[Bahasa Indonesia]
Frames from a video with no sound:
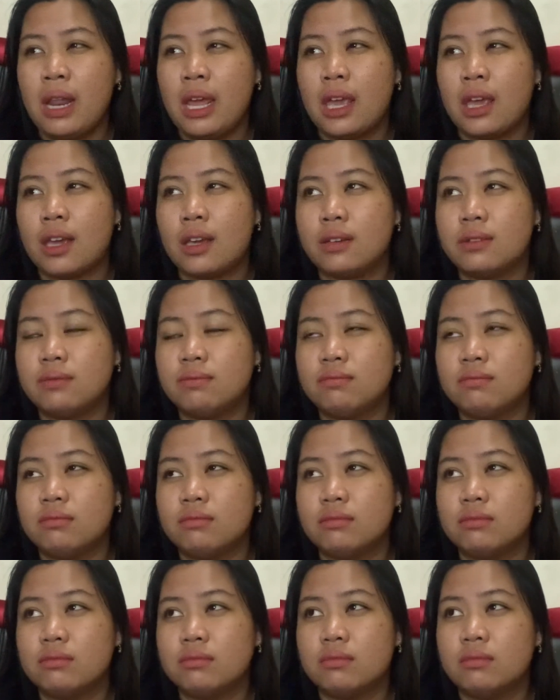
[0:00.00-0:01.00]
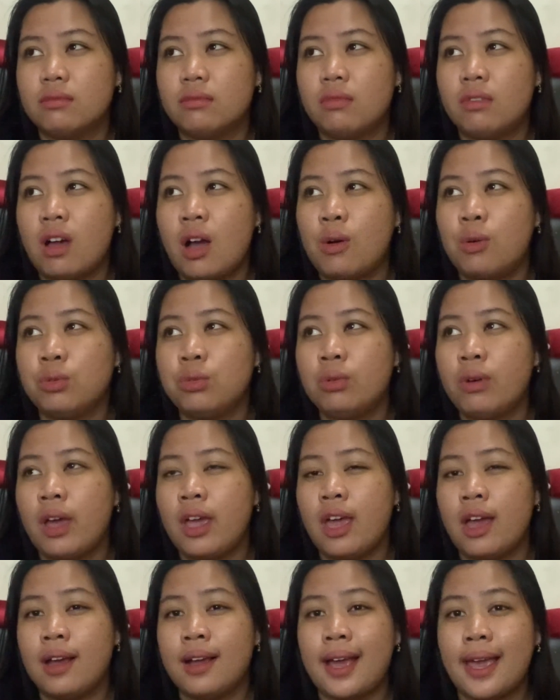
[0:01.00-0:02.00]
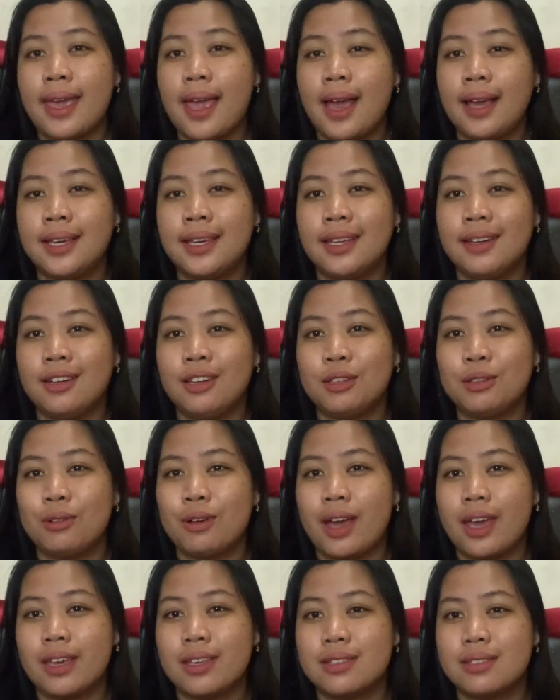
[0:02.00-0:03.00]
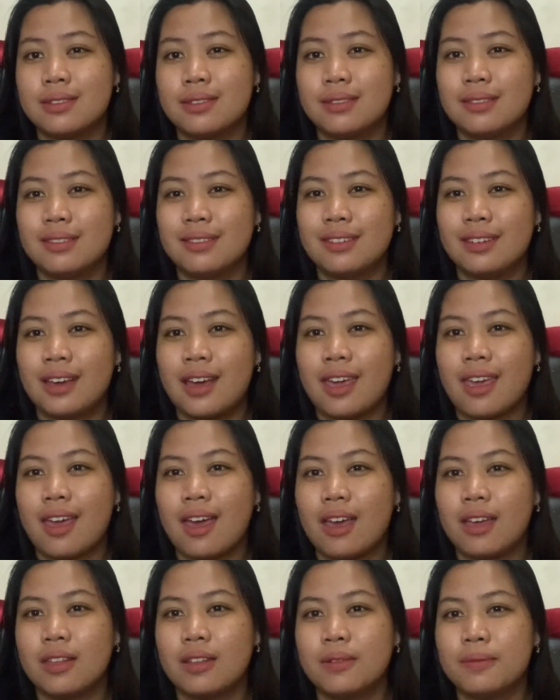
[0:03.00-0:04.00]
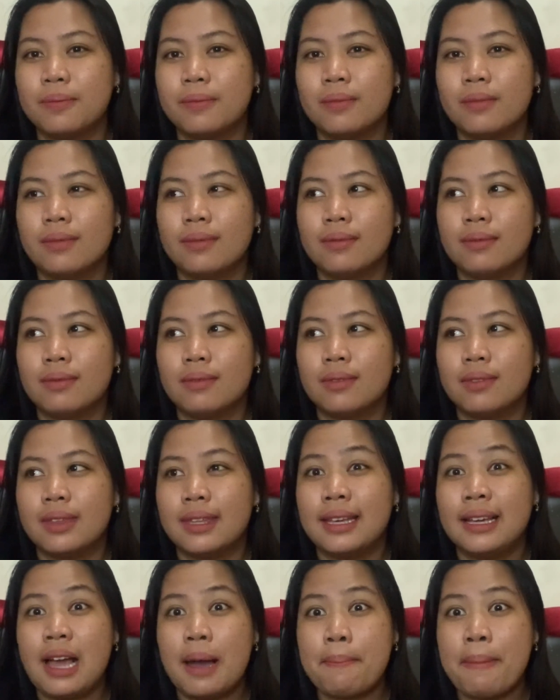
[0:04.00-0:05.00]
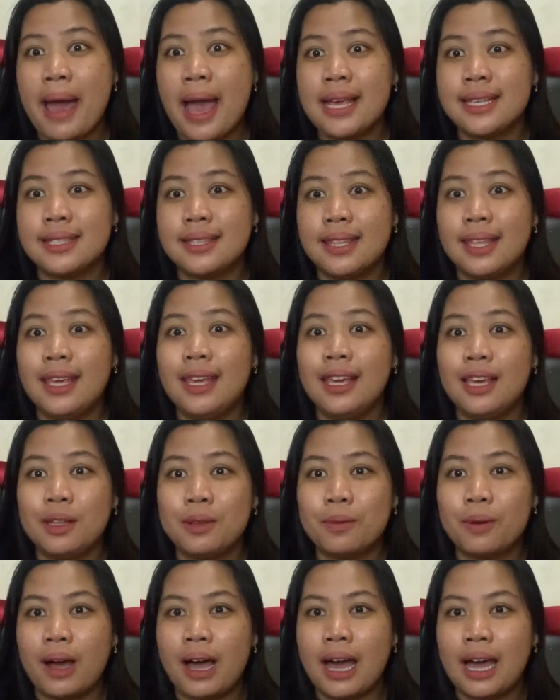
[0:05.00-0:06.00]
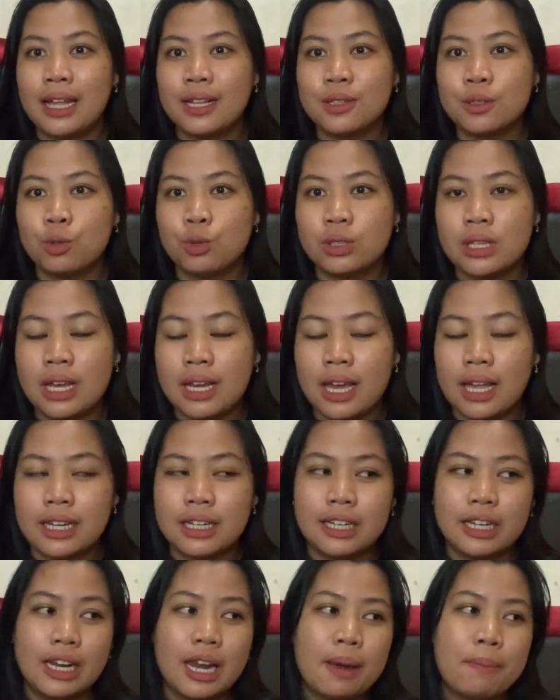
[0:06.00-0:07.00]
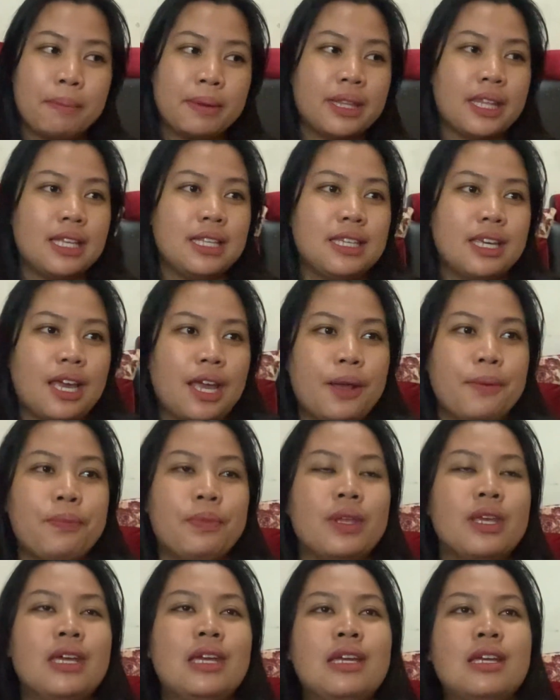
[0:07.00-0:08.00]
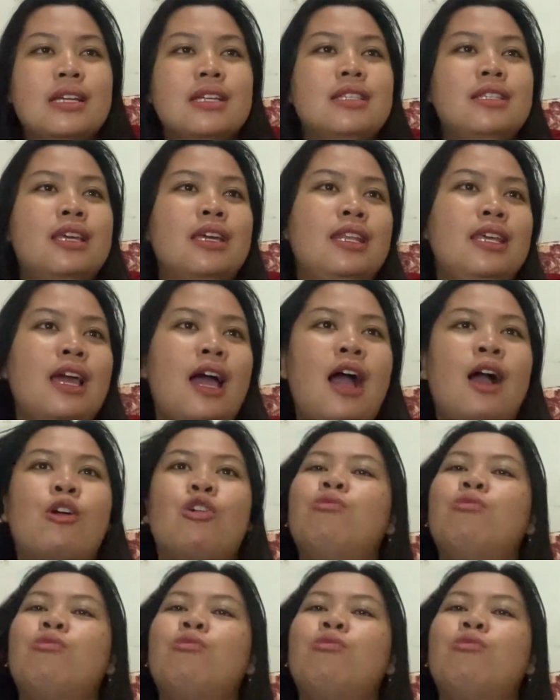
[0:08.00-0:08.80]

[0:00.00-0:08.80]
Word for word: ya aku tuh kayak nggak yakin gitu guys kayak nggak pasti gitu kan susah kan ngedapetinnya jadi aku